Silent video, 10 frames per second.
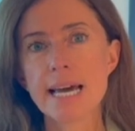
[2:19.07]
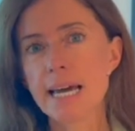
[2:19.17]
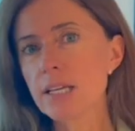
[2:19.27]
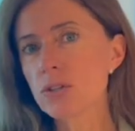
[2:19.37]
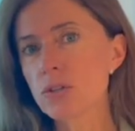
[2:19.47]

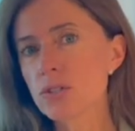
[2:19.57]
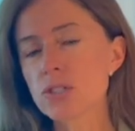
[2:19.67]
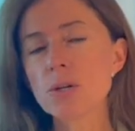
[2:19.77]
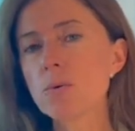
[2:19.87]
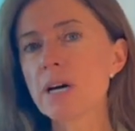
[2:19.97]
Esto,
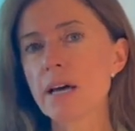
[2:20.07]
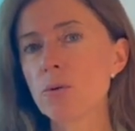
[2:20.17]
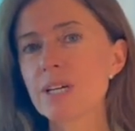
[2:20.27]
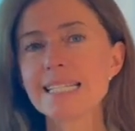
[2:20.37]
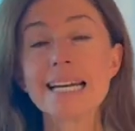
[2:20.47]
sin lugar a
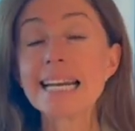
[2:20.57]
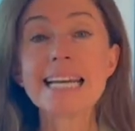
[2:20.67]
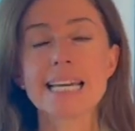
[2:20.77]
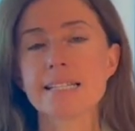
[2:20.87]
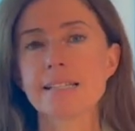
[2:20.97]
dudas,
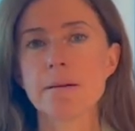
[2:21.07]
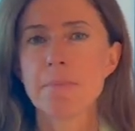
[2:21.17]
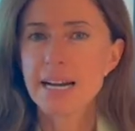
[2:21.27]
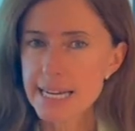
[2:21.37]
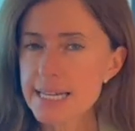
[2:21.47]
enriquece. Me
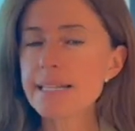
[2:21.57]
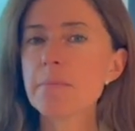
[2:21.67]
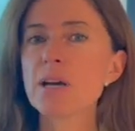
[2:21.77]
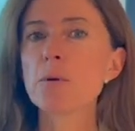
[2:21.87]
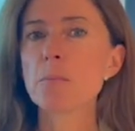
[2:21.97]
enriquece a
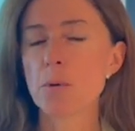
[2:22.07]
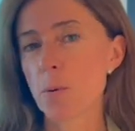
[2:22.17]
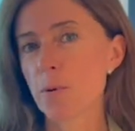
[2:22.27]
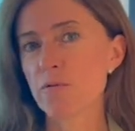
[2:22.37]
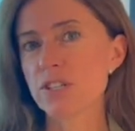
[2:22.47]
mí como
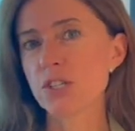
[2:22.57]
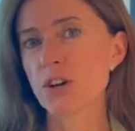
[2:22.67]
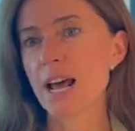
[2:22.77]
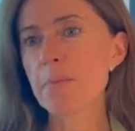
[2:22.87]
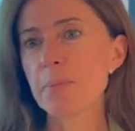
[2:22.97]

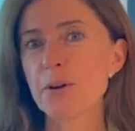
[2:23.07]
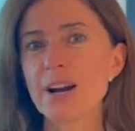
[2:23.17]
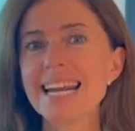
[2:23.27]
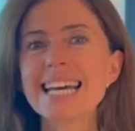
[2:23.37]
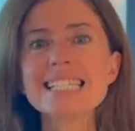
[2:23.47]
profesional, pero
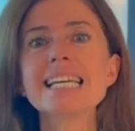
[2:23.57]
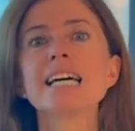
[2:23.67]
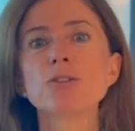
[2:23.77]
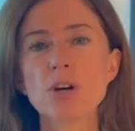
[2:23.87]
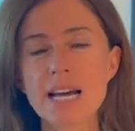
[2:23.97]
enriquece
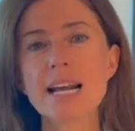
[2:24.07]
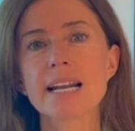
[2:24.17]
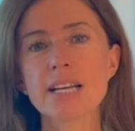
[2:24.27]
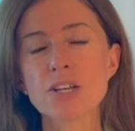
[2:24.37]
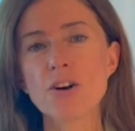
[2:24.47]
a toda la
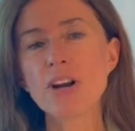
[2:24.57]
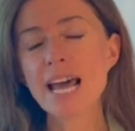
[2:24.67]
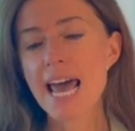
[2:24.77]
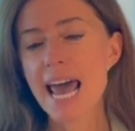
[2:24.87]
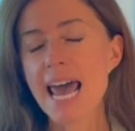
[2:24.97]
región
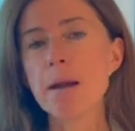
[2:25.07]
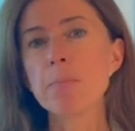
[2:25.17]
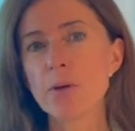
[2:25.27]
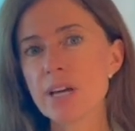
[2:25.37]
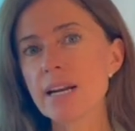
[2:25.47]
en
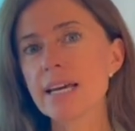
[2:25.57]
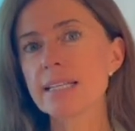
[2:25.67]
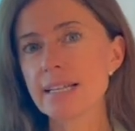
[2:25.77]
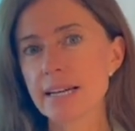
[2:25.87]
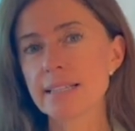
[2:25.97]
poder
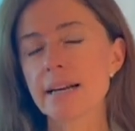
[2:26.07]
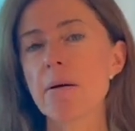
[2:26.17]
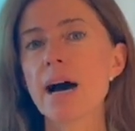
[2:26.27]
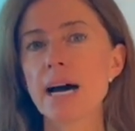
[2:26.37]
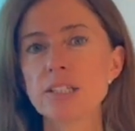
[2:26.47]
estar
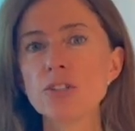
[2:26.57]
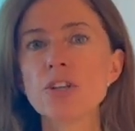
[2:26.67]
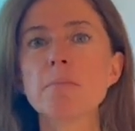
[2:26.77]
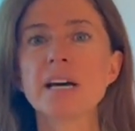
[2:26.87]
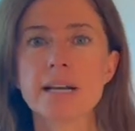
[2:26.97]
trabajando
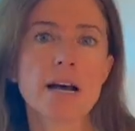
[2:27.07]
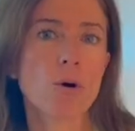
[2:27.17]
de manera